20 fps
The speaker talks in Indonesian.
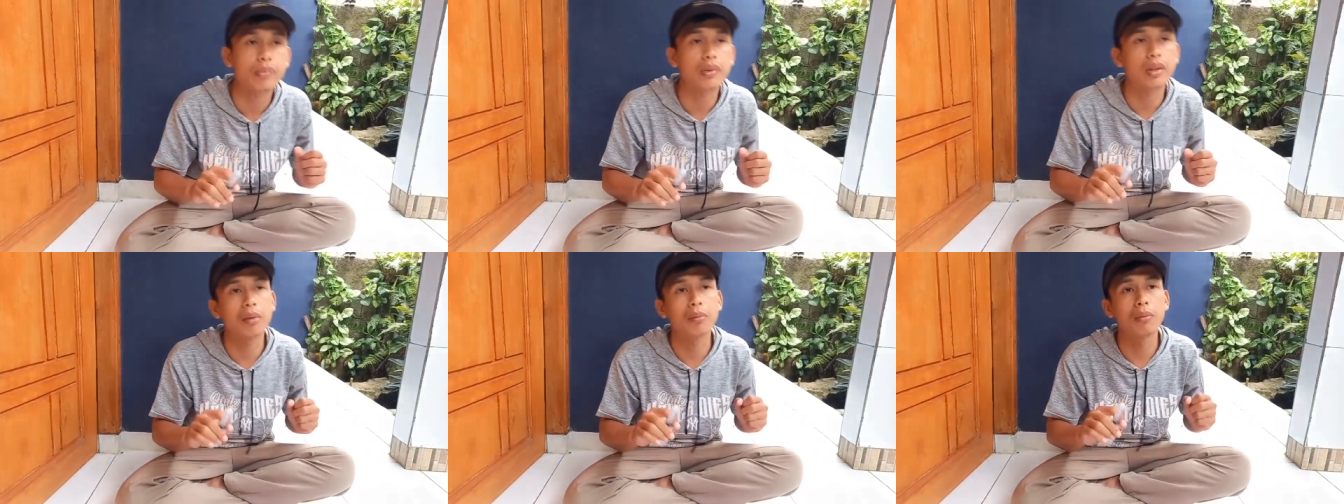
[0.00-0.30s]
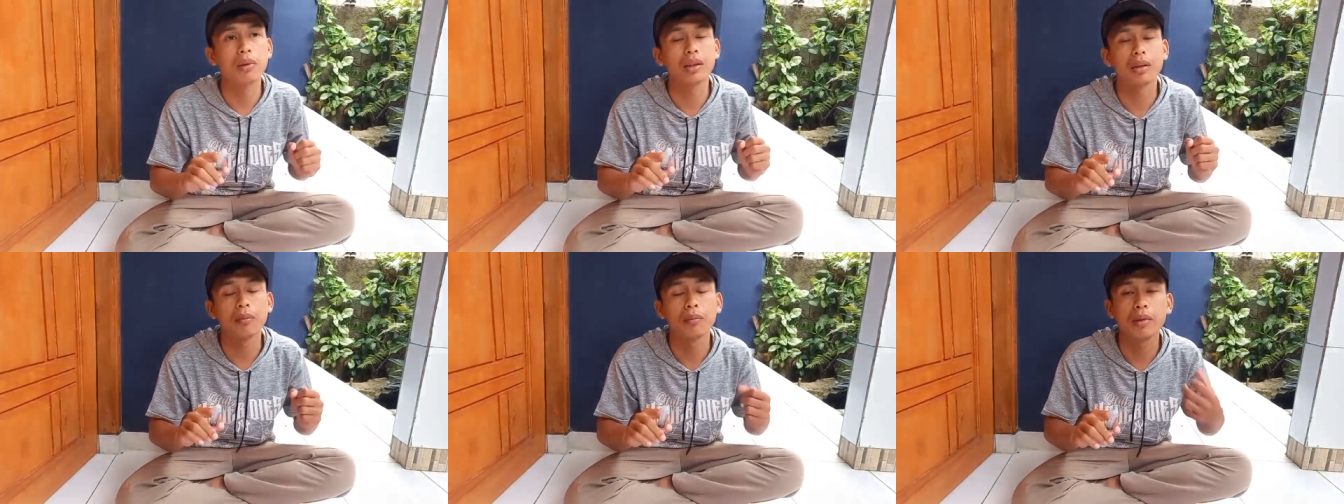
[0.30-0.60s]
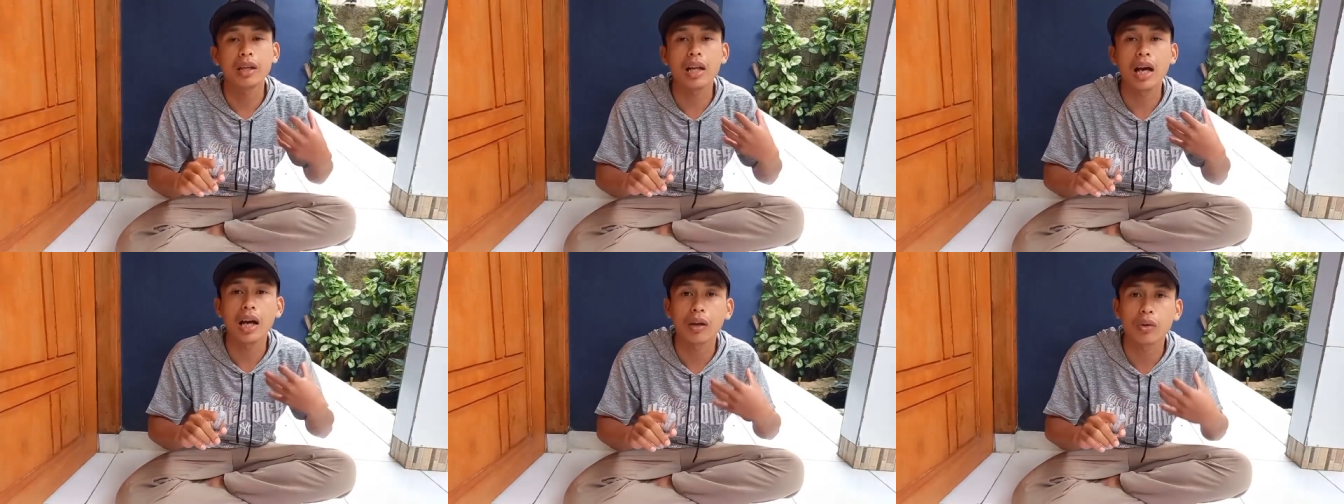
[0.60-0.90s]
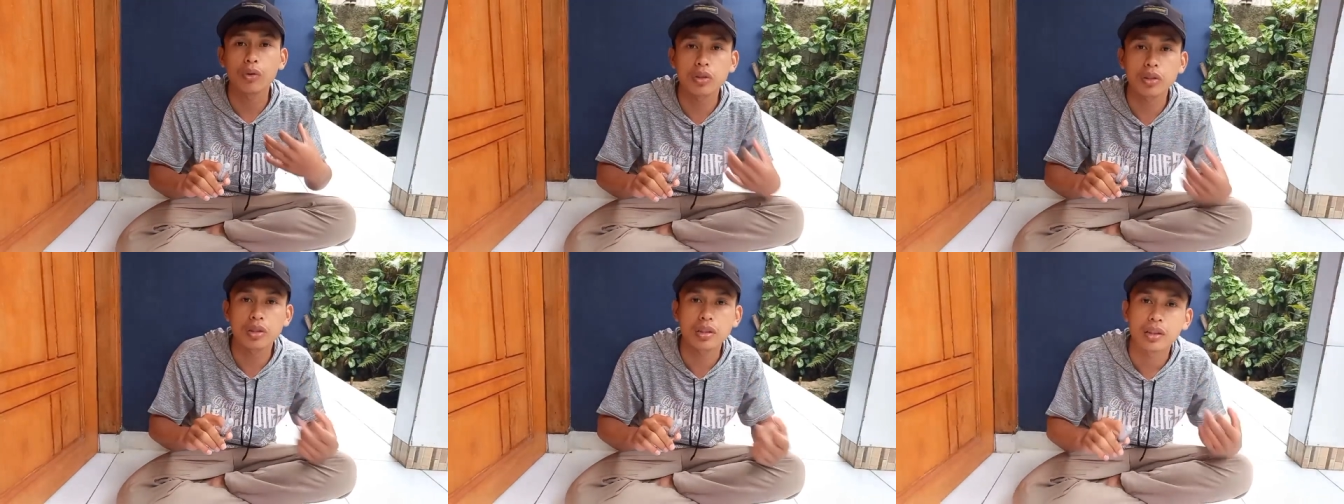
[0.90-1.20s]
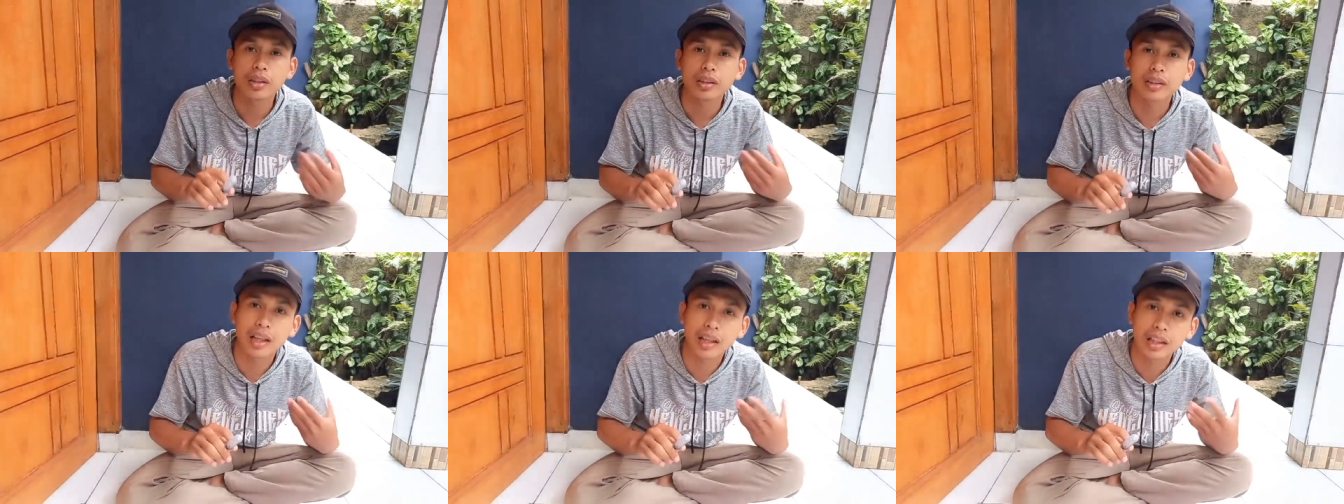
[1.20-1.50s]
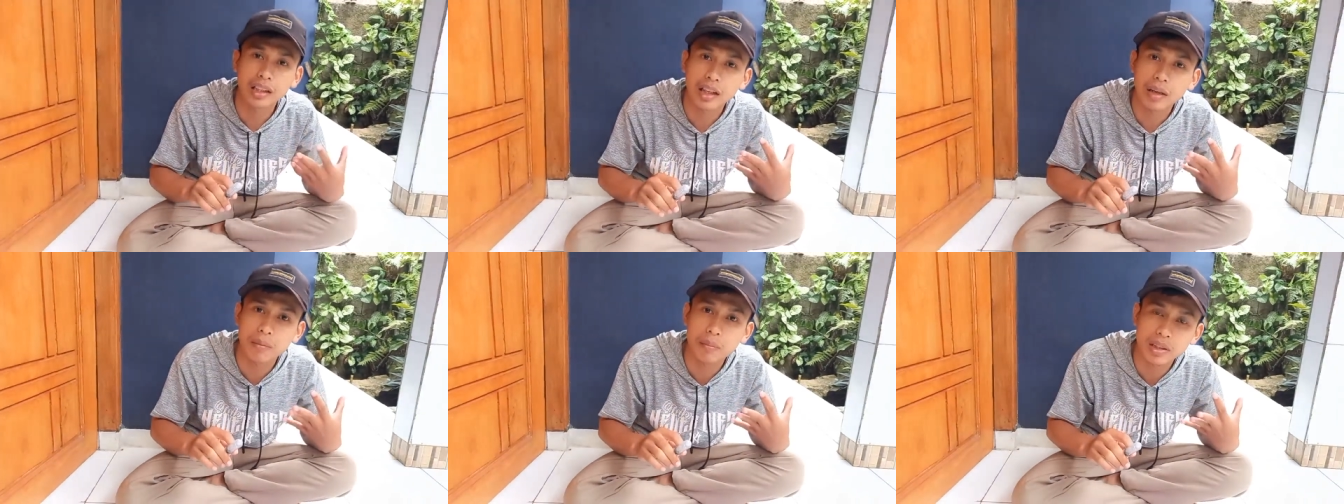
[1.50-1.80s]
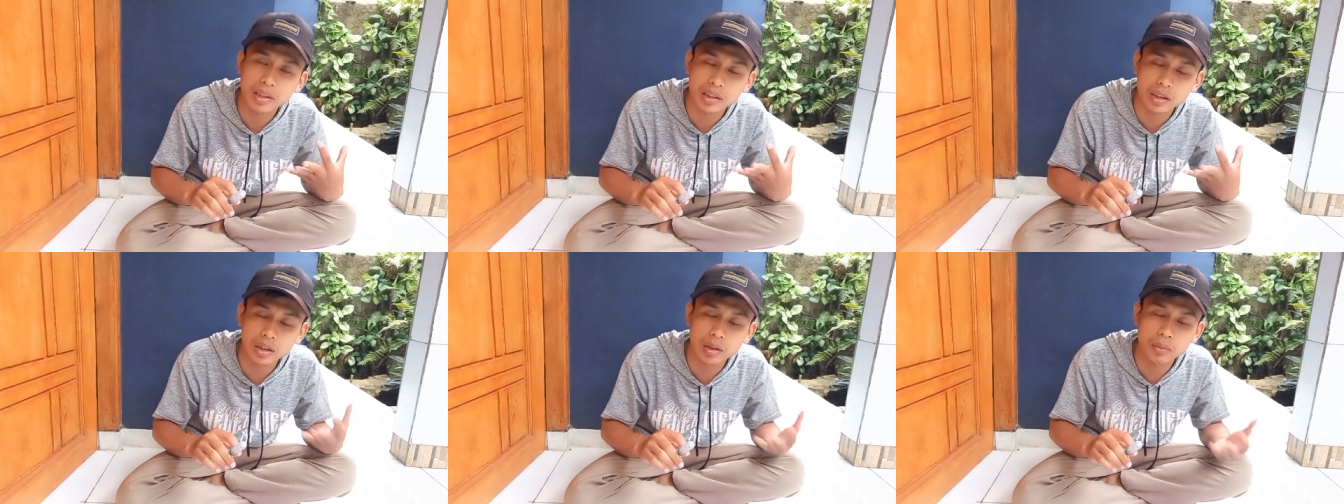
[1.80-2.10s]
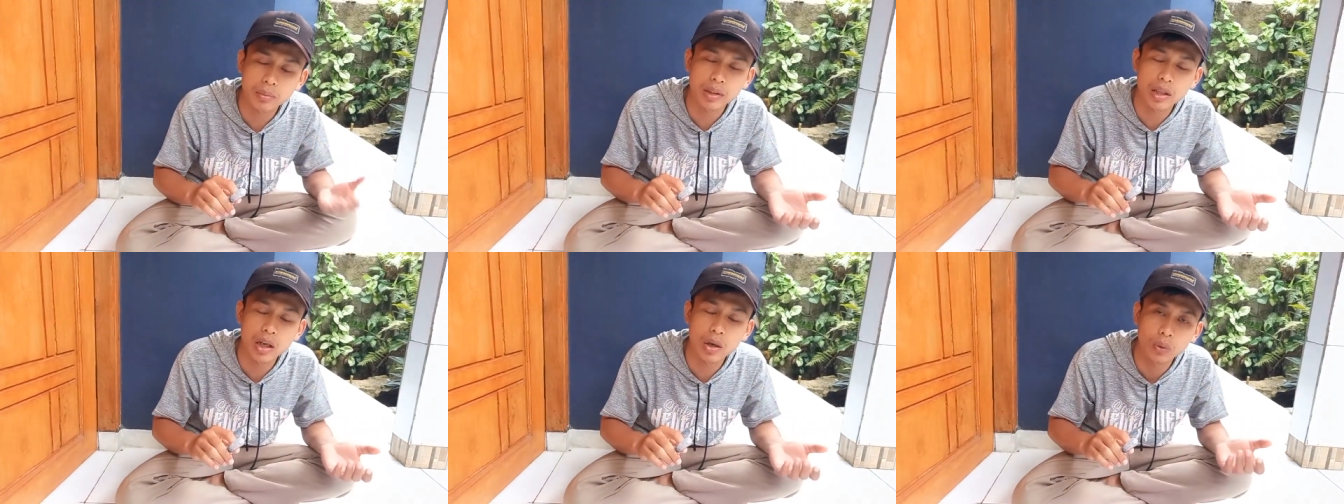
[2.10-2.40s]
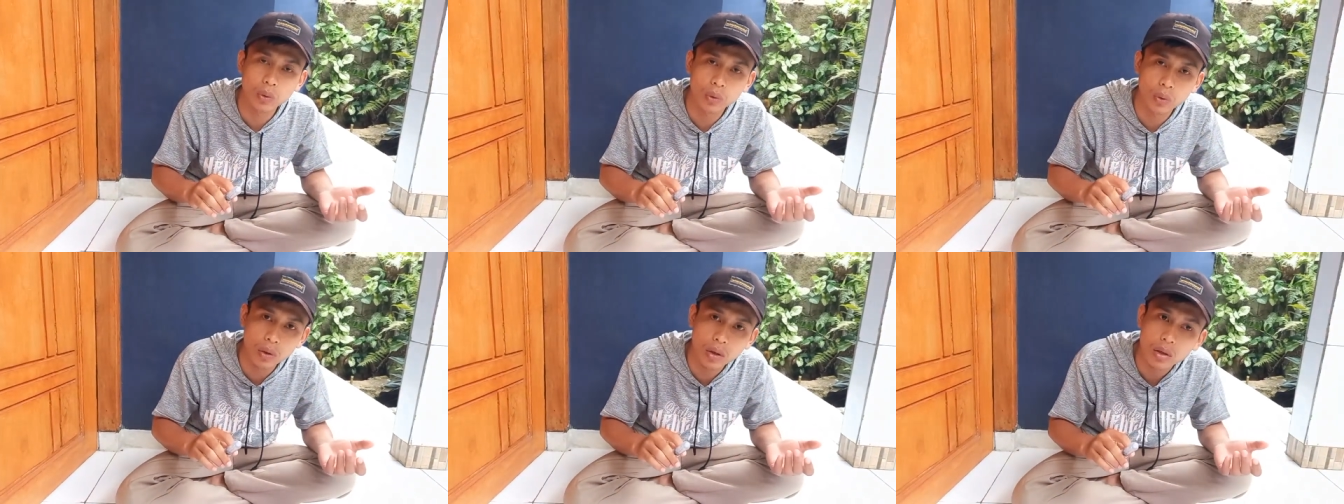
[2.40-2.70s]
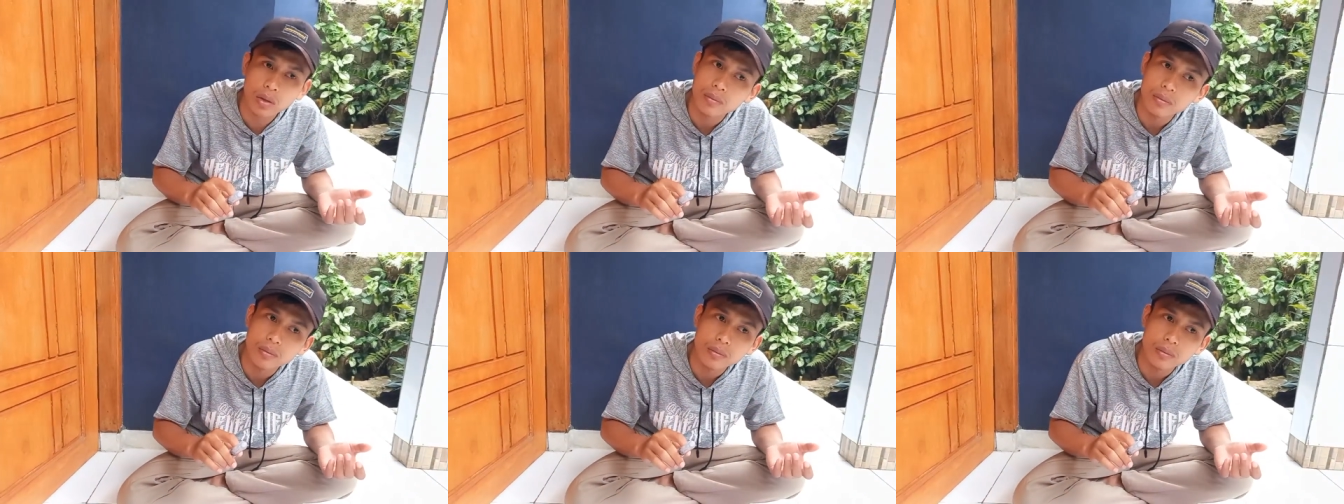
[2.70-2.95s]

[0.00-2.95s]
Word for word: teman-teman harus tarik nafas terlebih dahulu